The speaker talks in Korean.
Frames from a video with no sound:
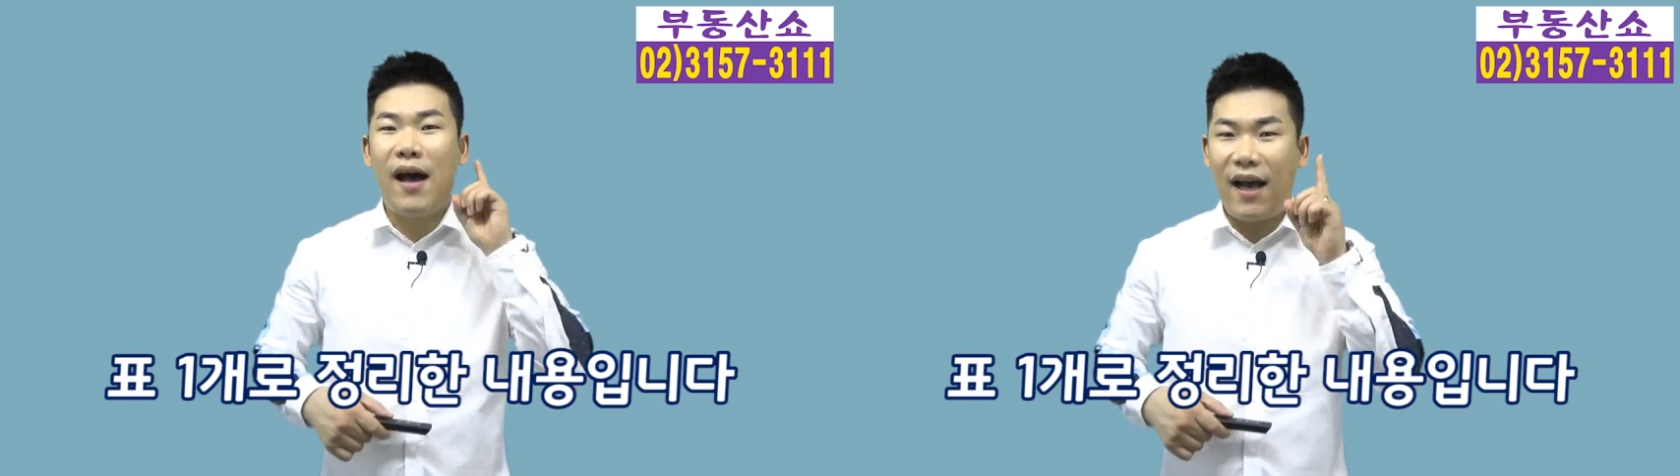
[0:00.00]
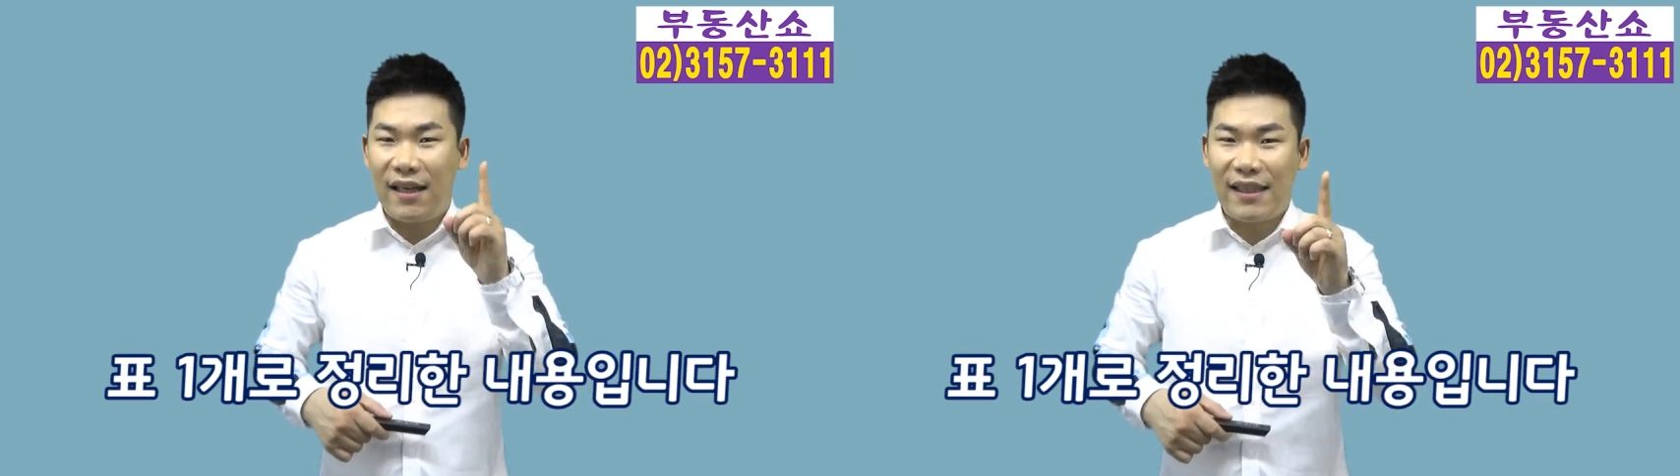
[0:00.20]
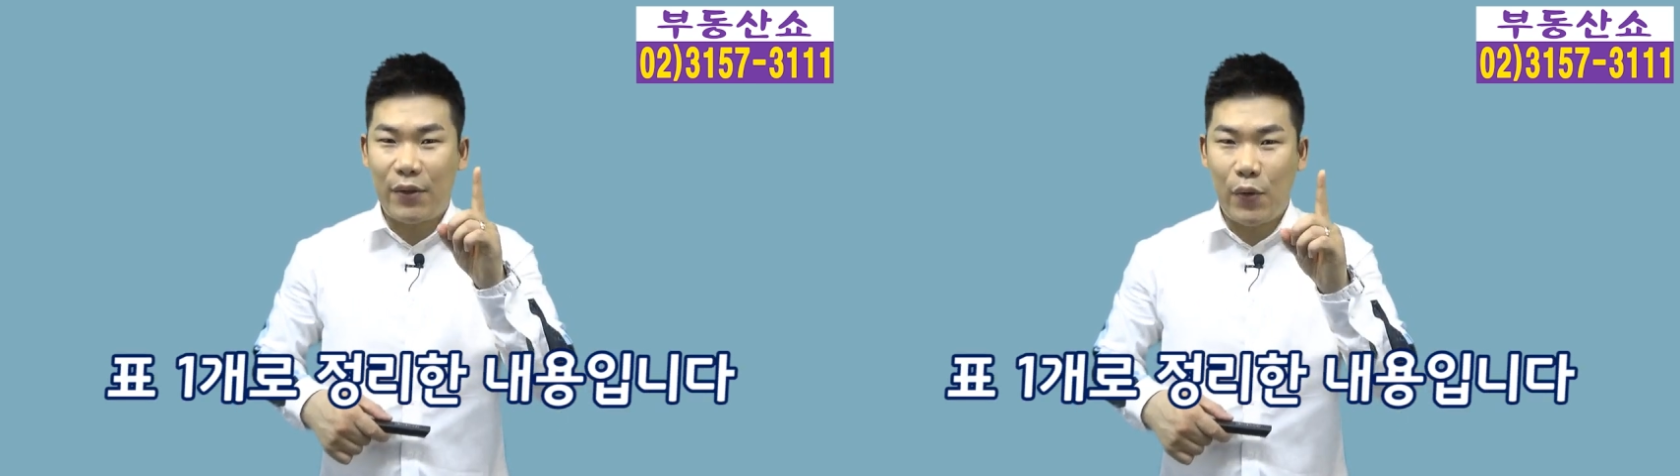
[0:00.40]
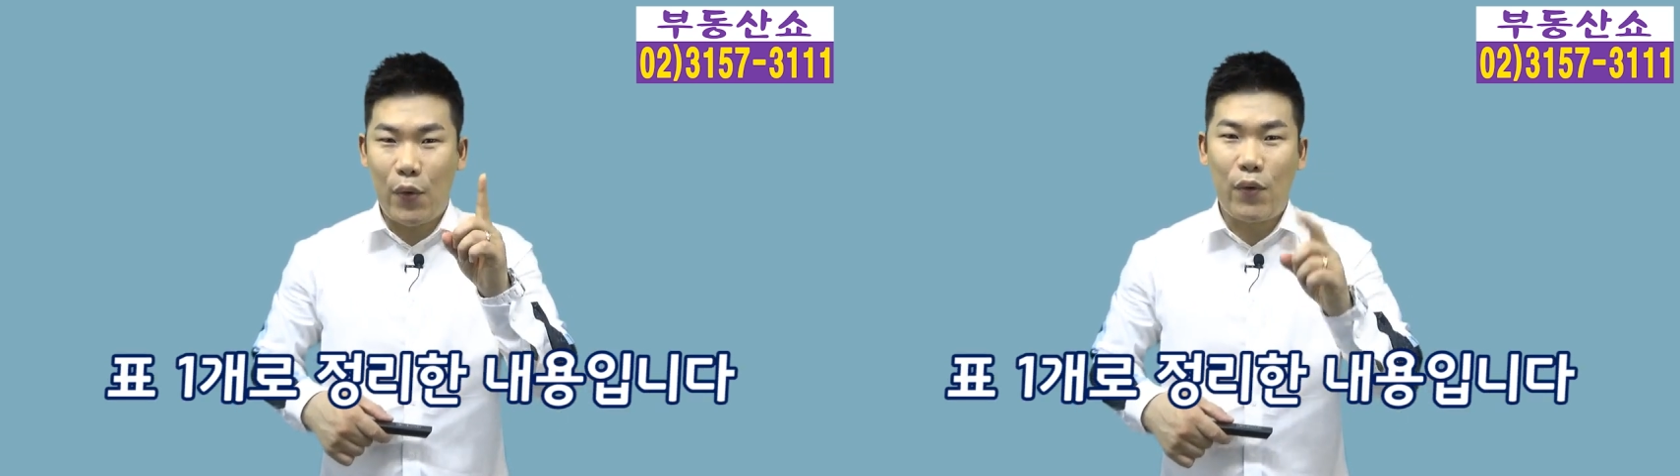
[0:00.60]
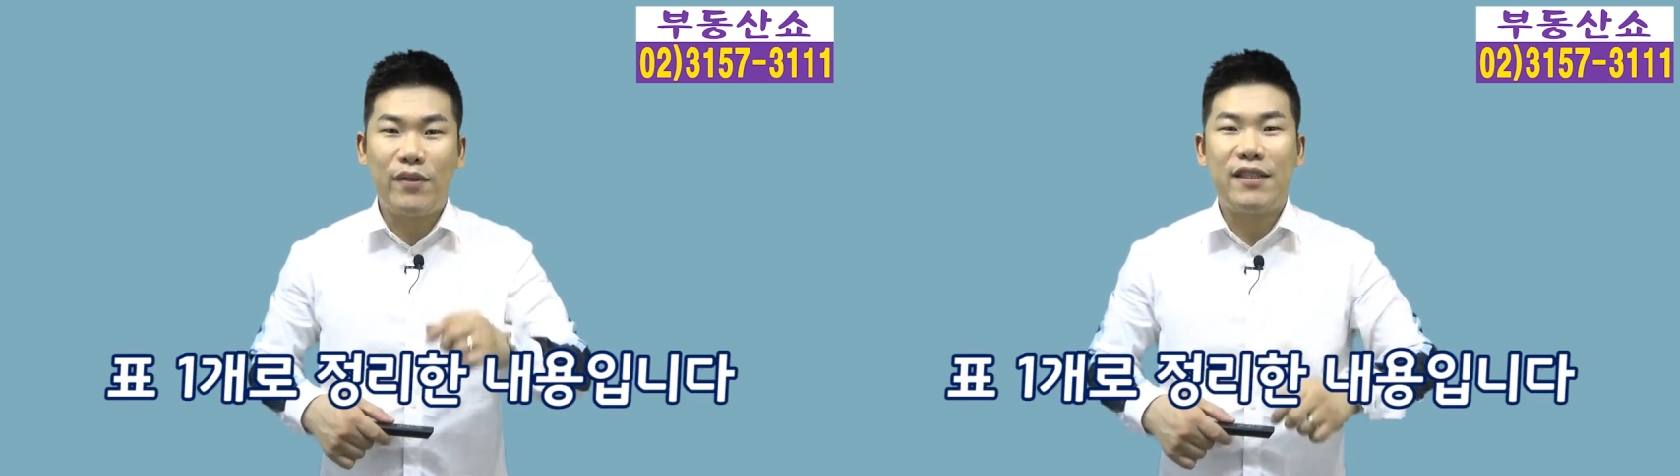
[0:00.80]

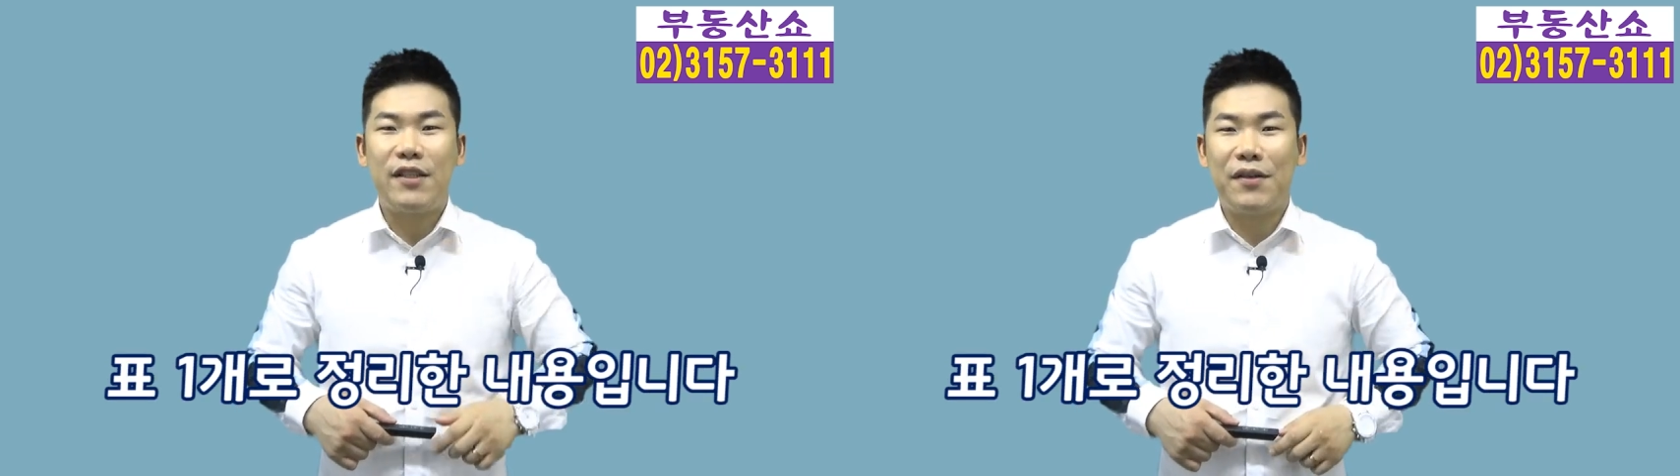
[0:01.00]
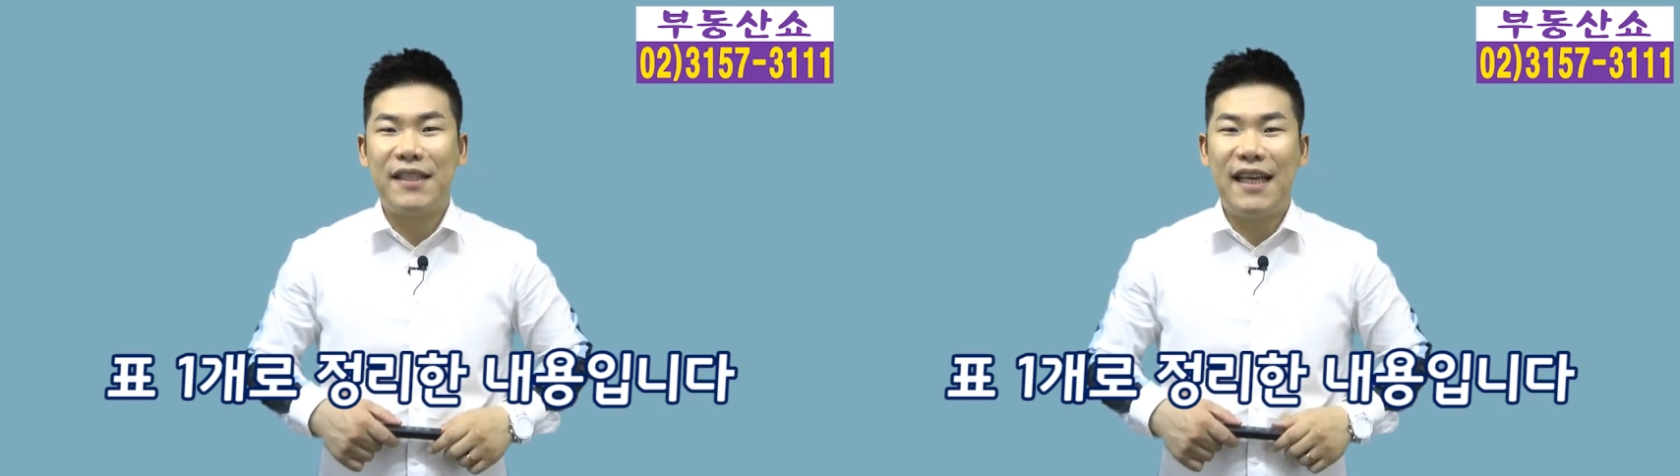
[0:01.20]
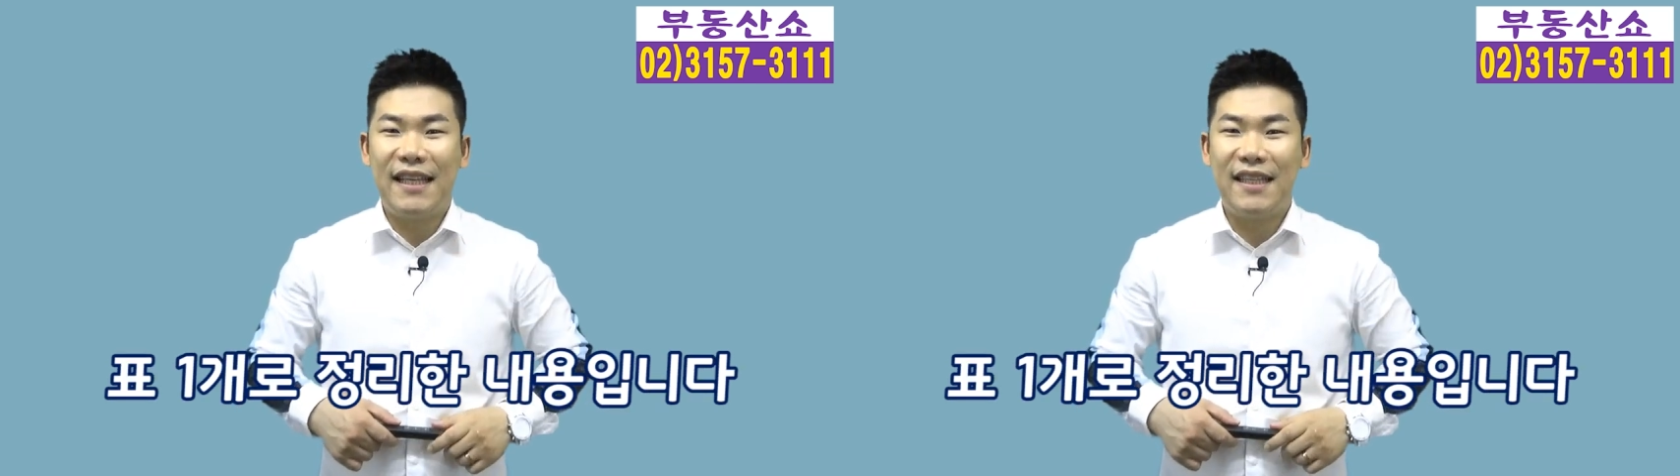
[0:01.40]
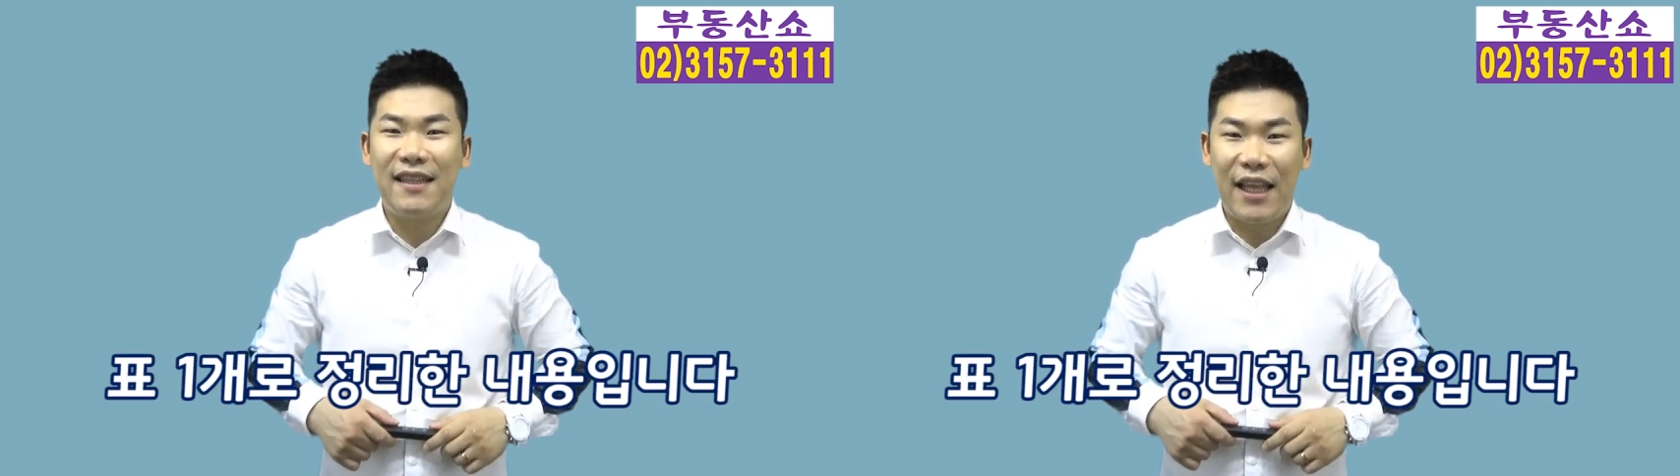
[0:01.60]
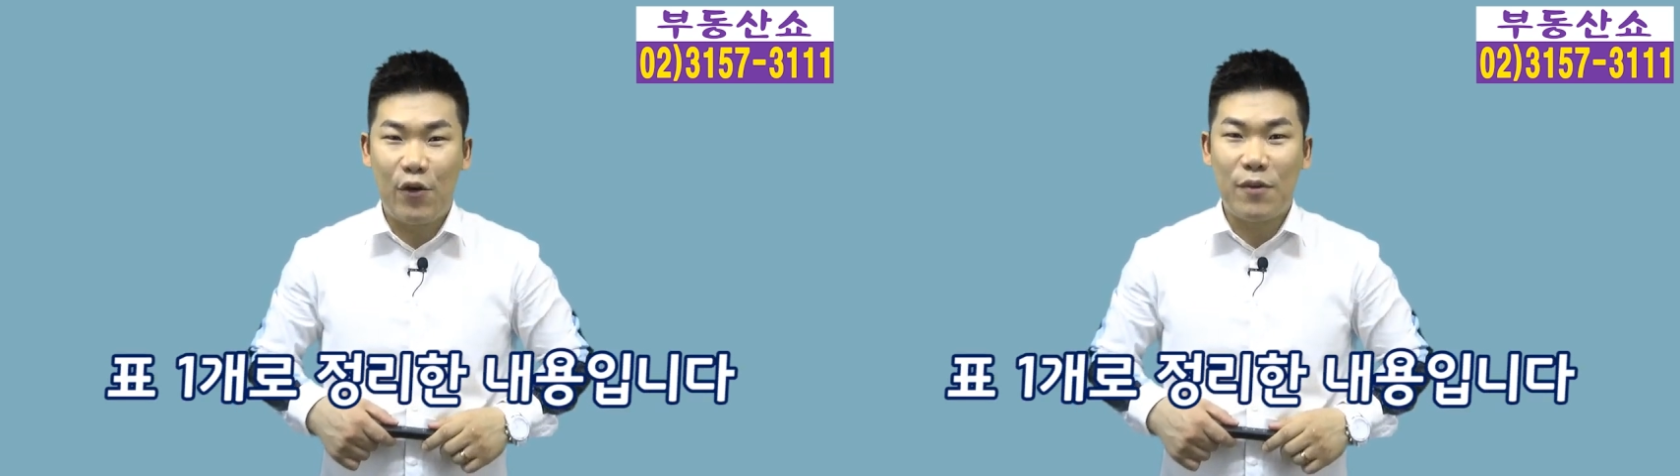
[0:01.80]
하나로 정리한
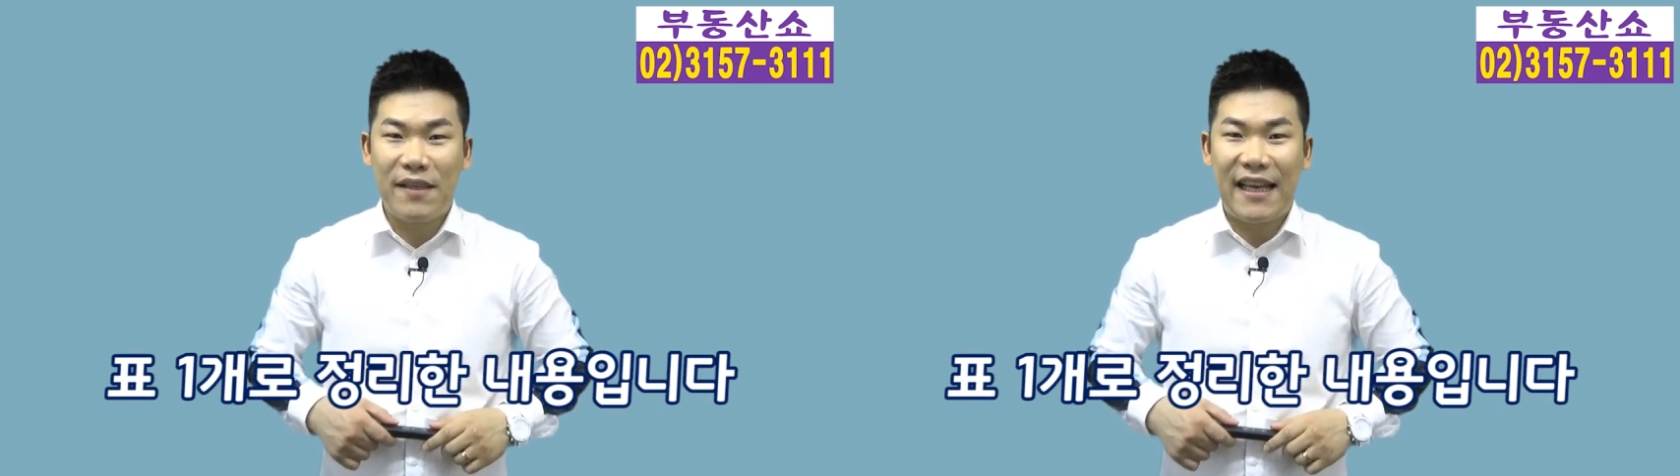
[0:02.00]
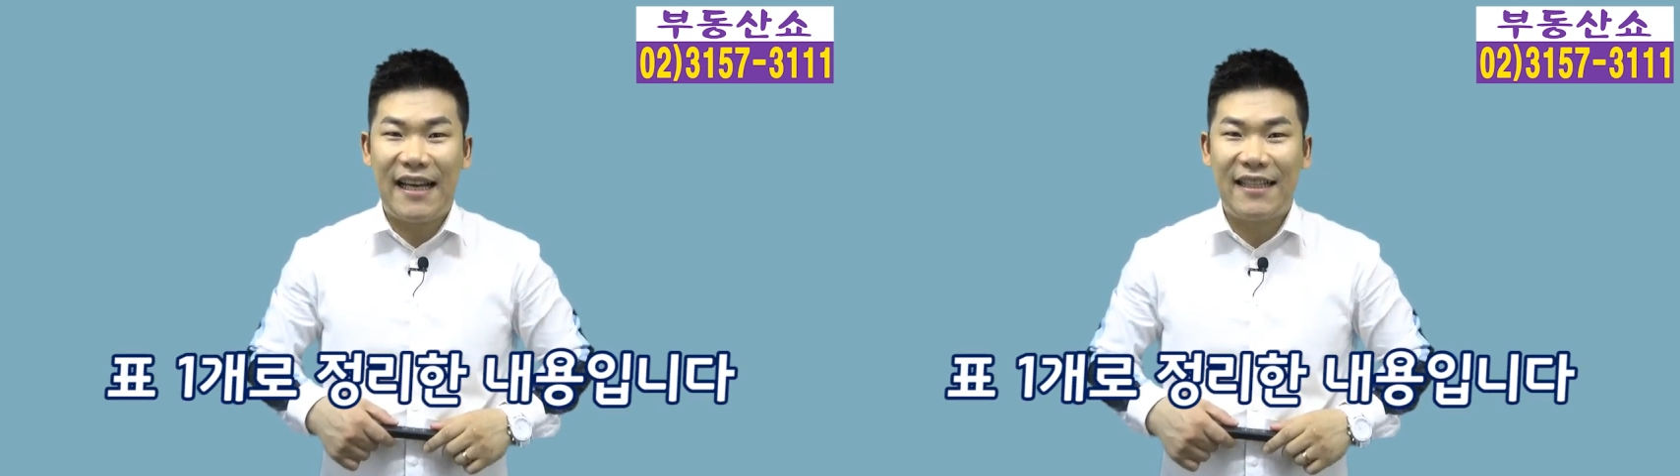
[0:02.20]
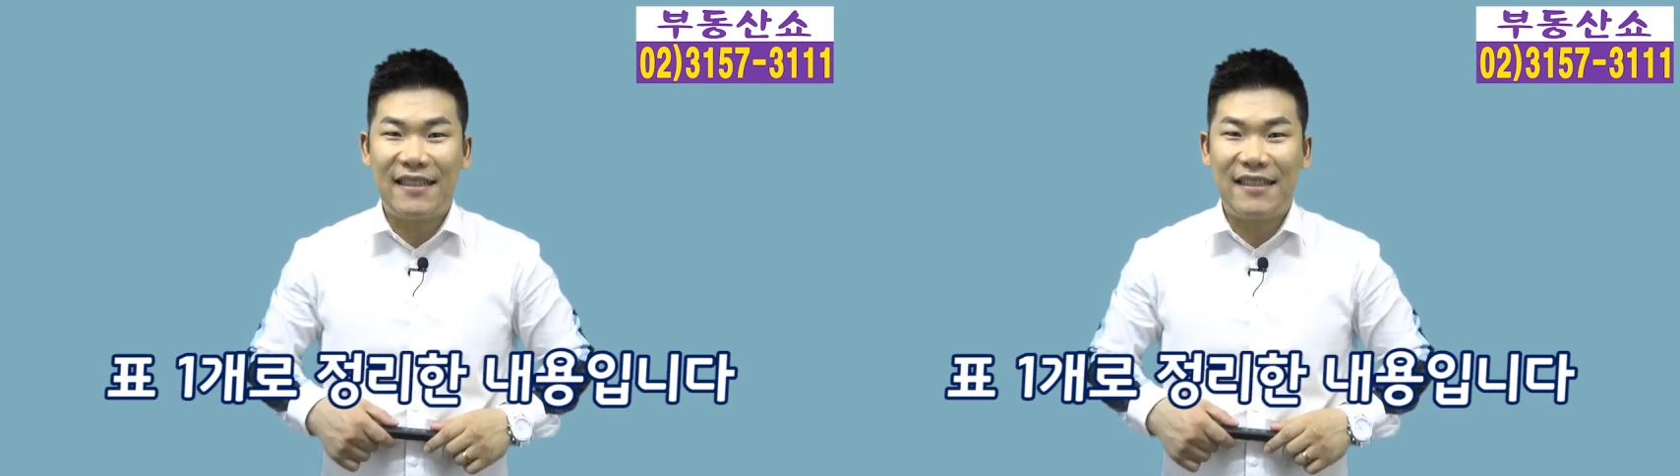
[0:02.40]
내용입니다.